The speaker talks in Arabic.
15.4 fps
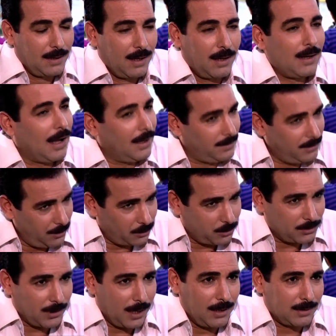انا عديت
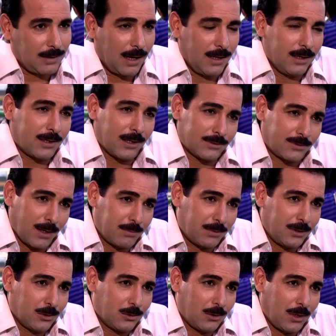وسالت عليك يا
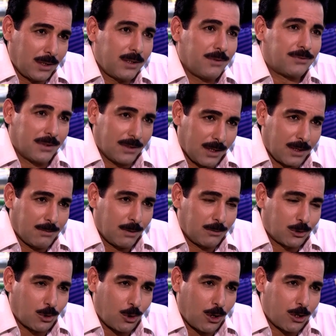صبري وعرفت انك ما
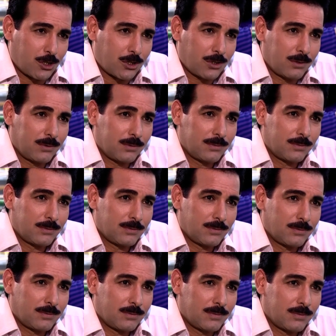بتروحش
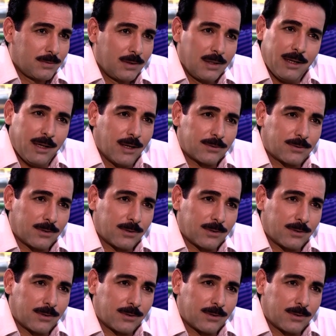ليه يا